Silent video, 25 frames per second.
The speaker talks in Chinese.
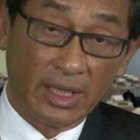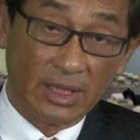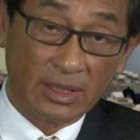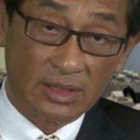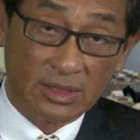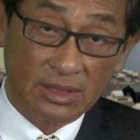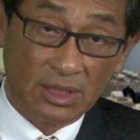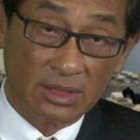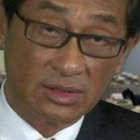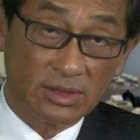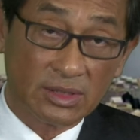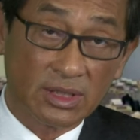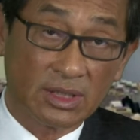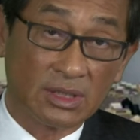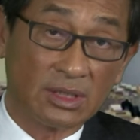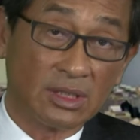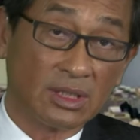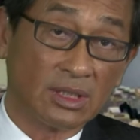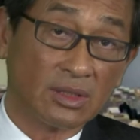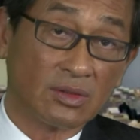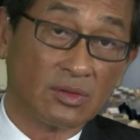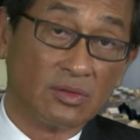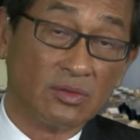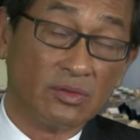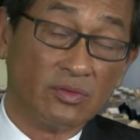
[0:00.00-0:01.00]
深圳
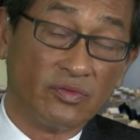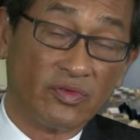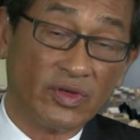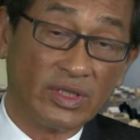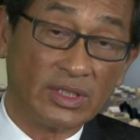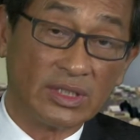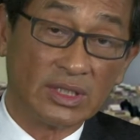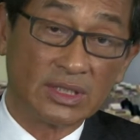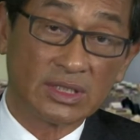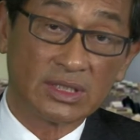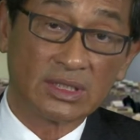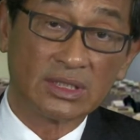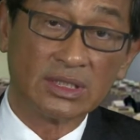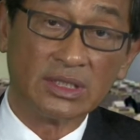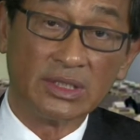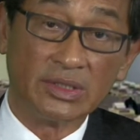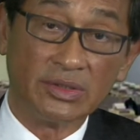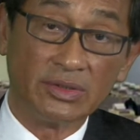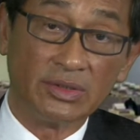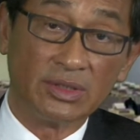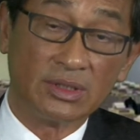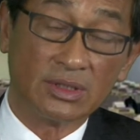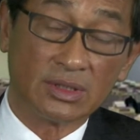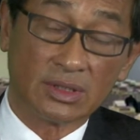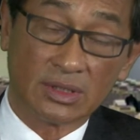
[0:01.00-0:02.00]
的股份的市
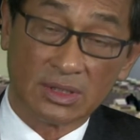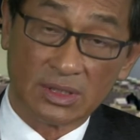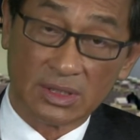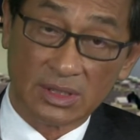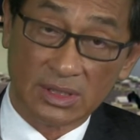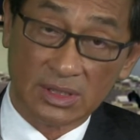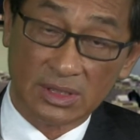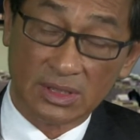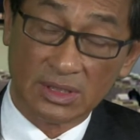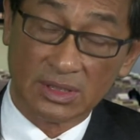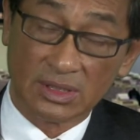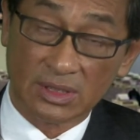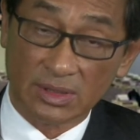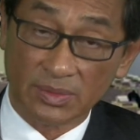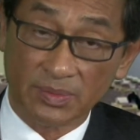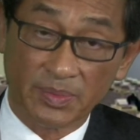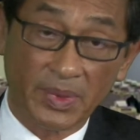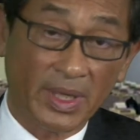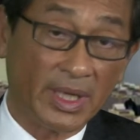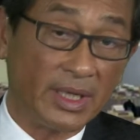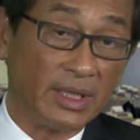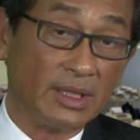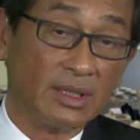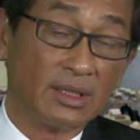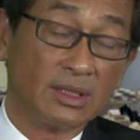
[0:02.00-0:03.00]
盈率是四十
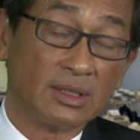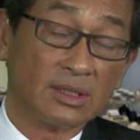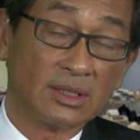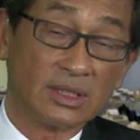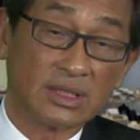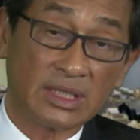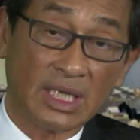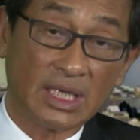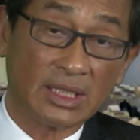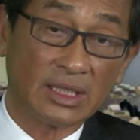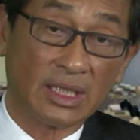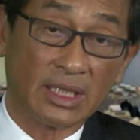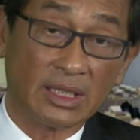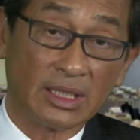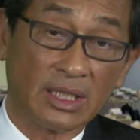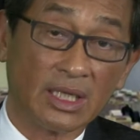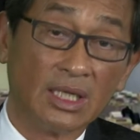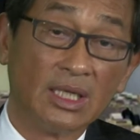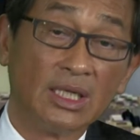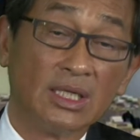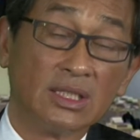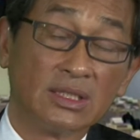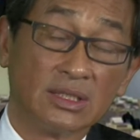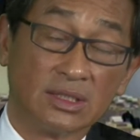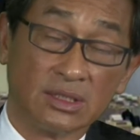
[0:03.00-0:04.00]
倍，香港呢
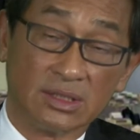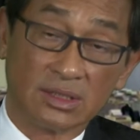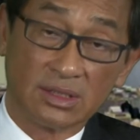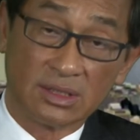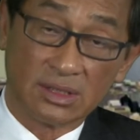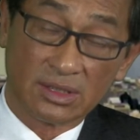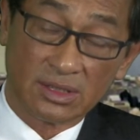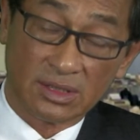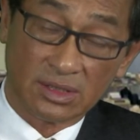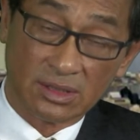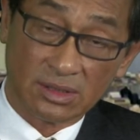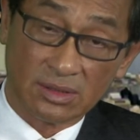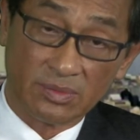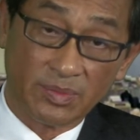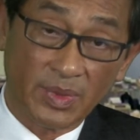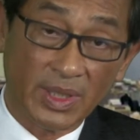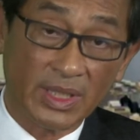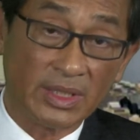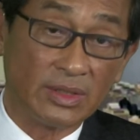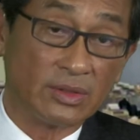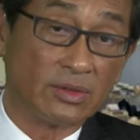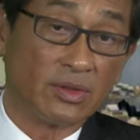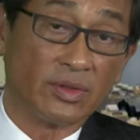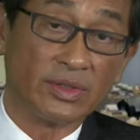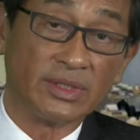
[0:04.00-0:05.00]
只是十
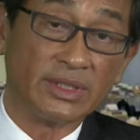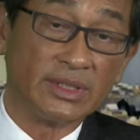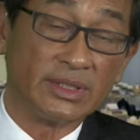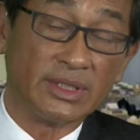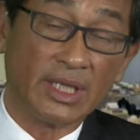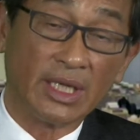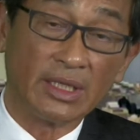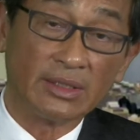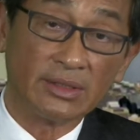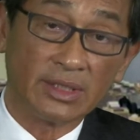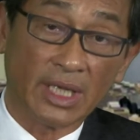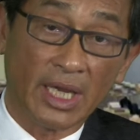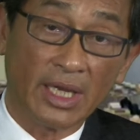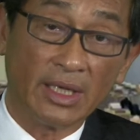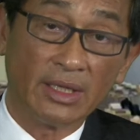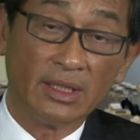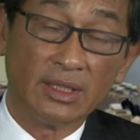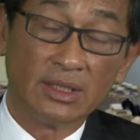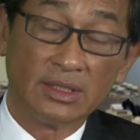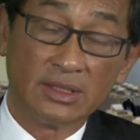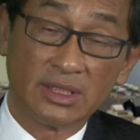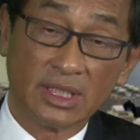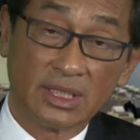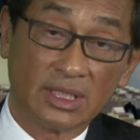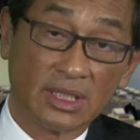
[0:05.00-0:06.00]
倍多一点点，
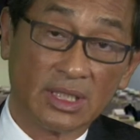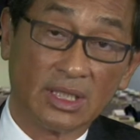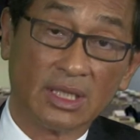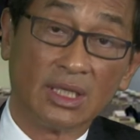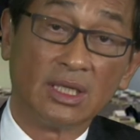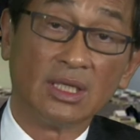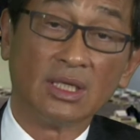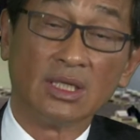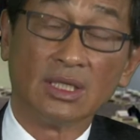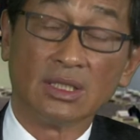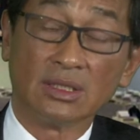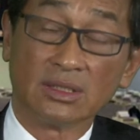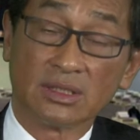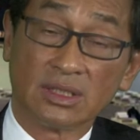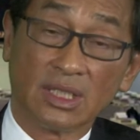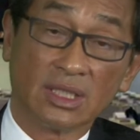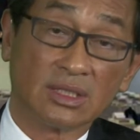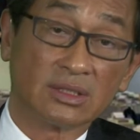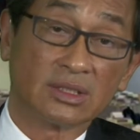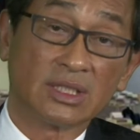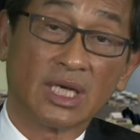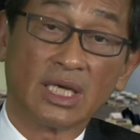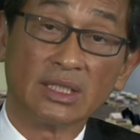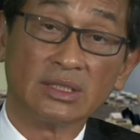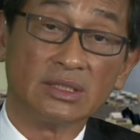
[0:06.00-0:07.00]
这个
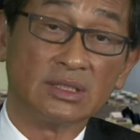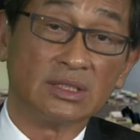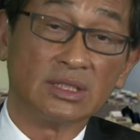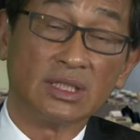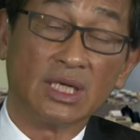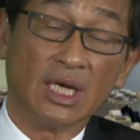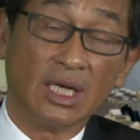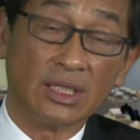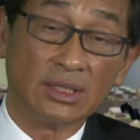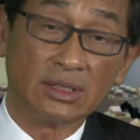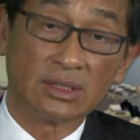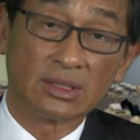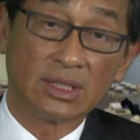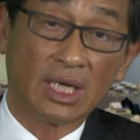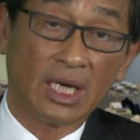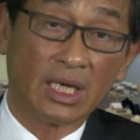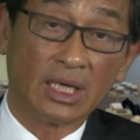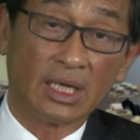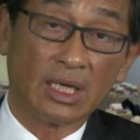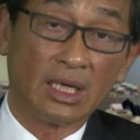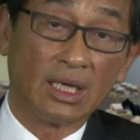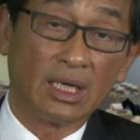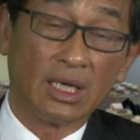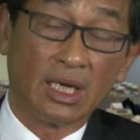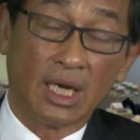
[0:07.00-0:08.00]
相差已经很大
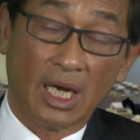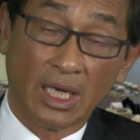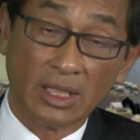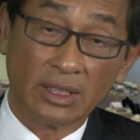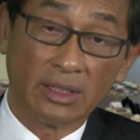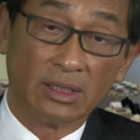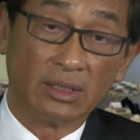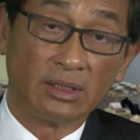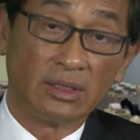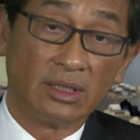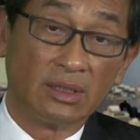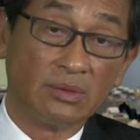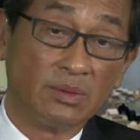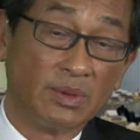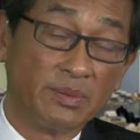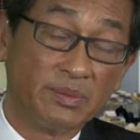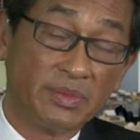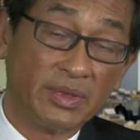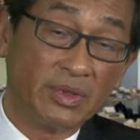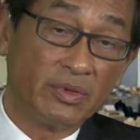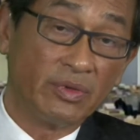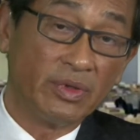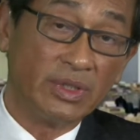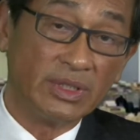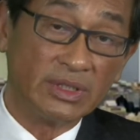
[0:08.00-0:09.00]
了。还有人民
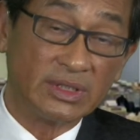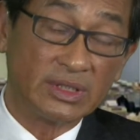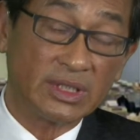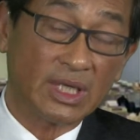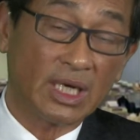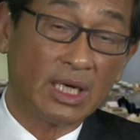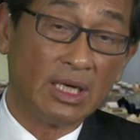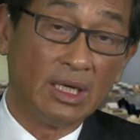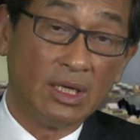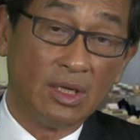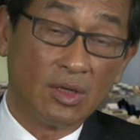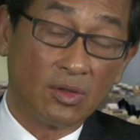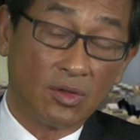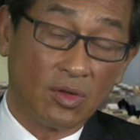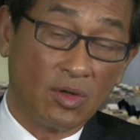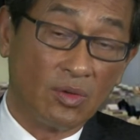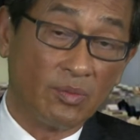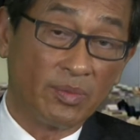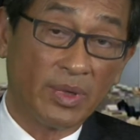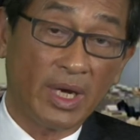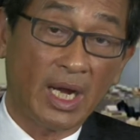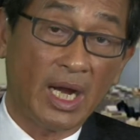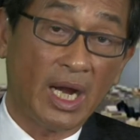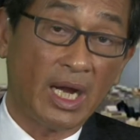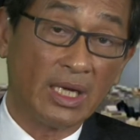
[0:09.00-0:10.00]
币汇价恐
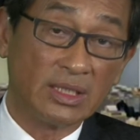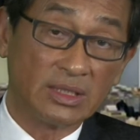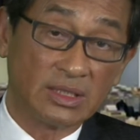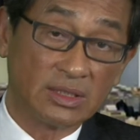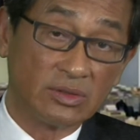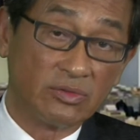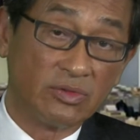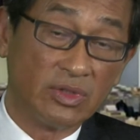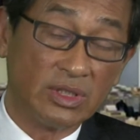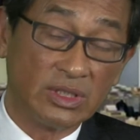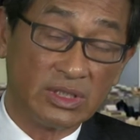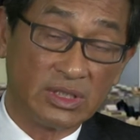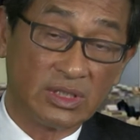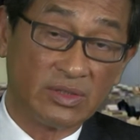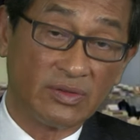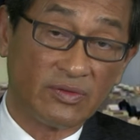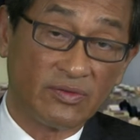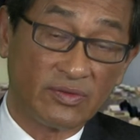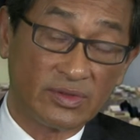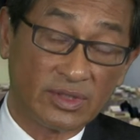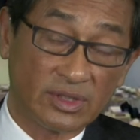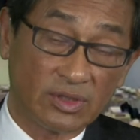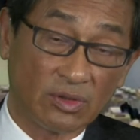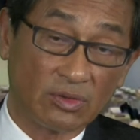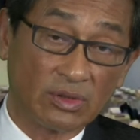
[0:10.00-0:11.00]
怕还是会
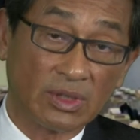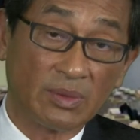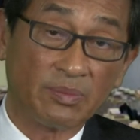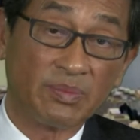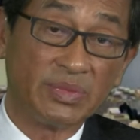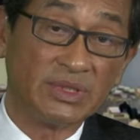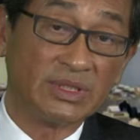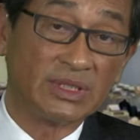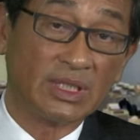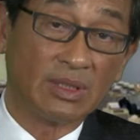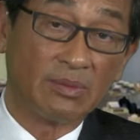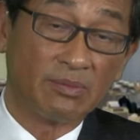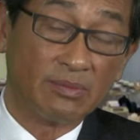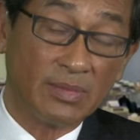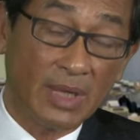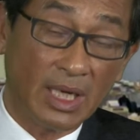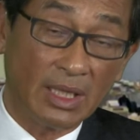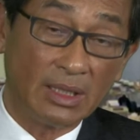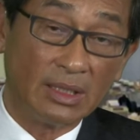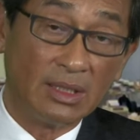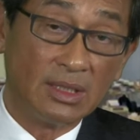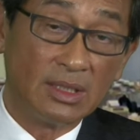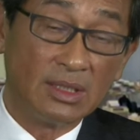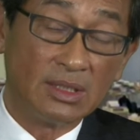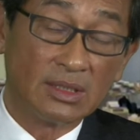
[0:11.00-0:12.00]
走得比较
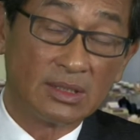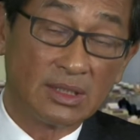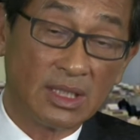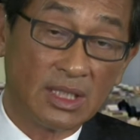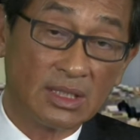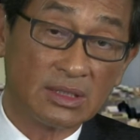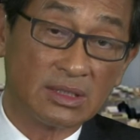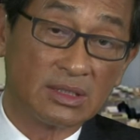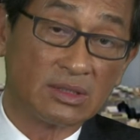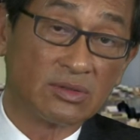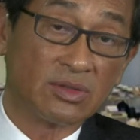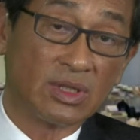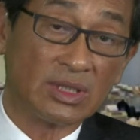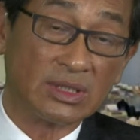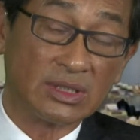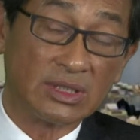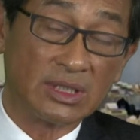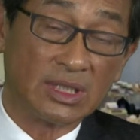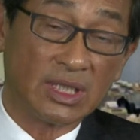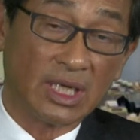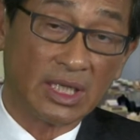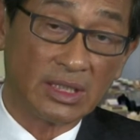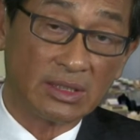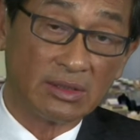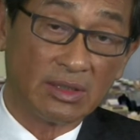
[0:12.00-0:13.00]
慢。这样算起
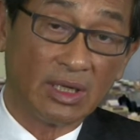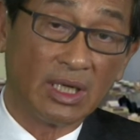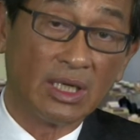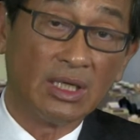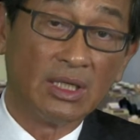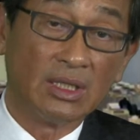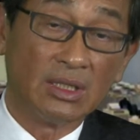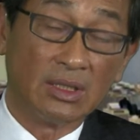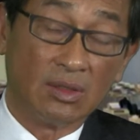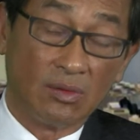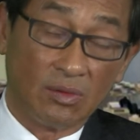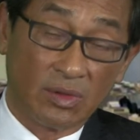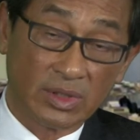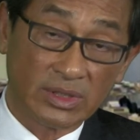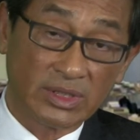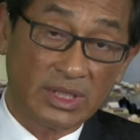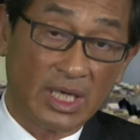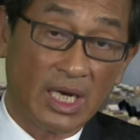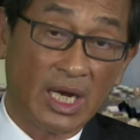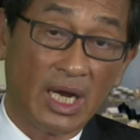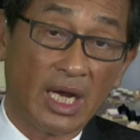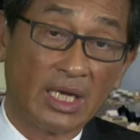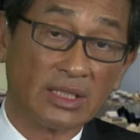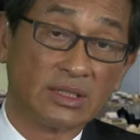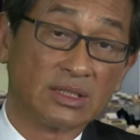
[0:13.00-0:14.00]
来的话，我
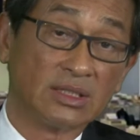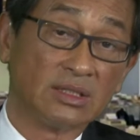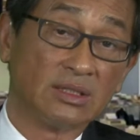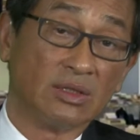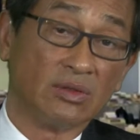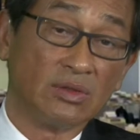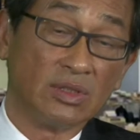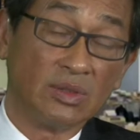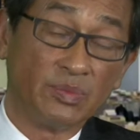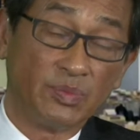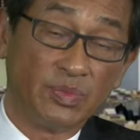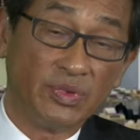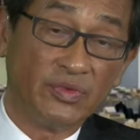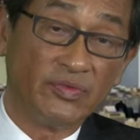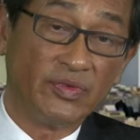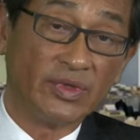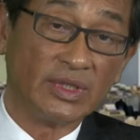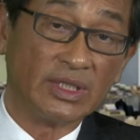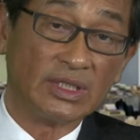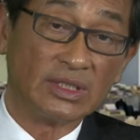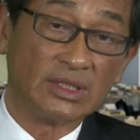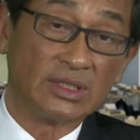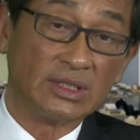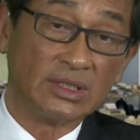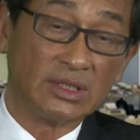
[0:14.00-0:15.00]
想还是有一部分
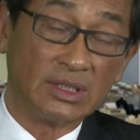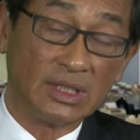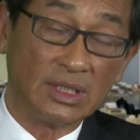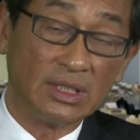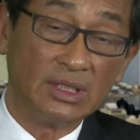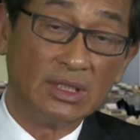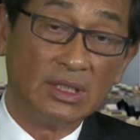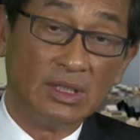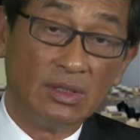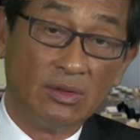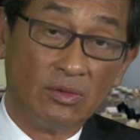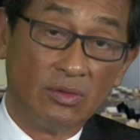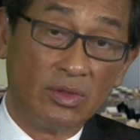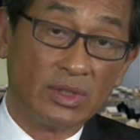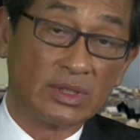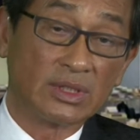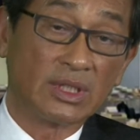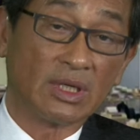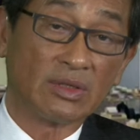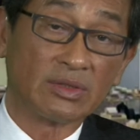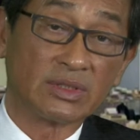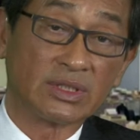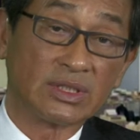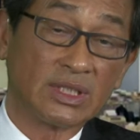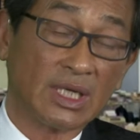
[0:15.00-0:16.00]
的资金会
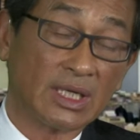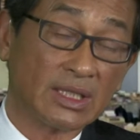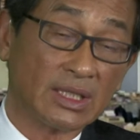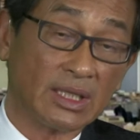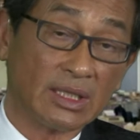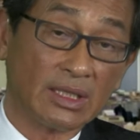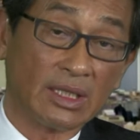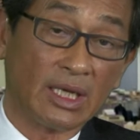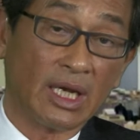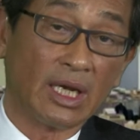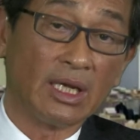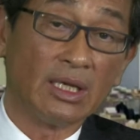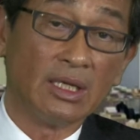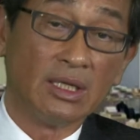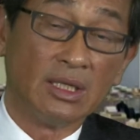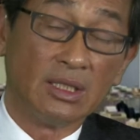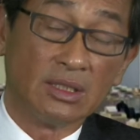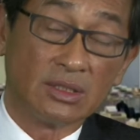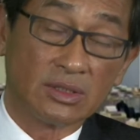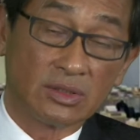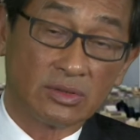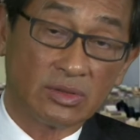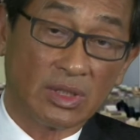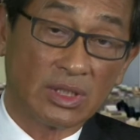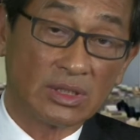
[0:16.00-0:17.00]
到香港来，
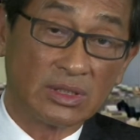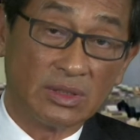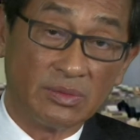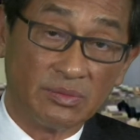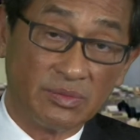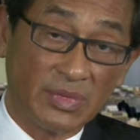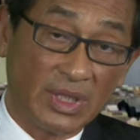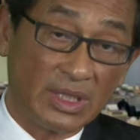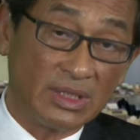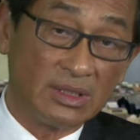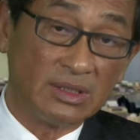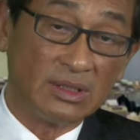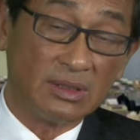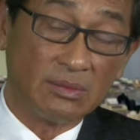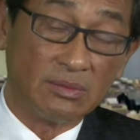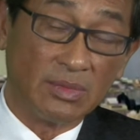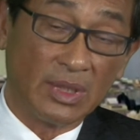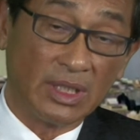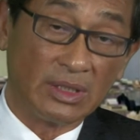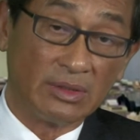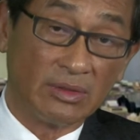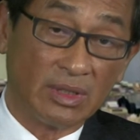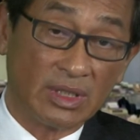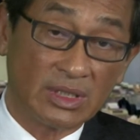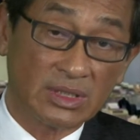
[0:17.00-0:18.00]
抓着美
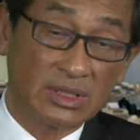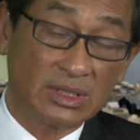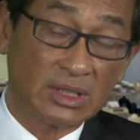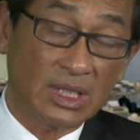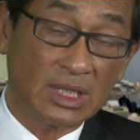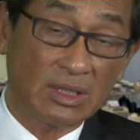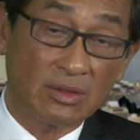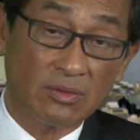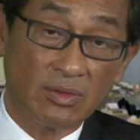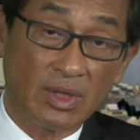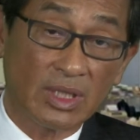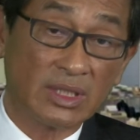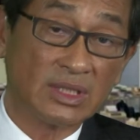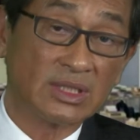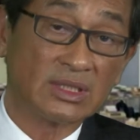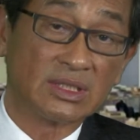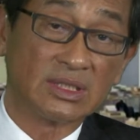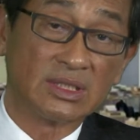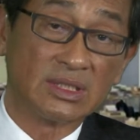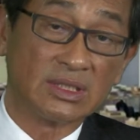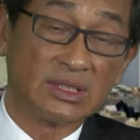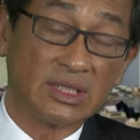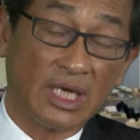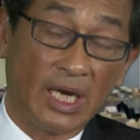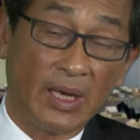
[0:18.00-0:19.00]
美元相关的
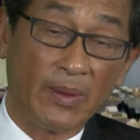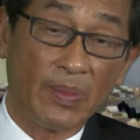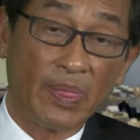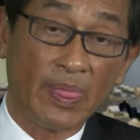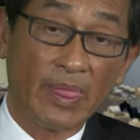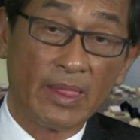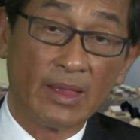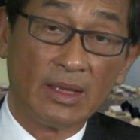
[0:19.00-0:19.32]
资产。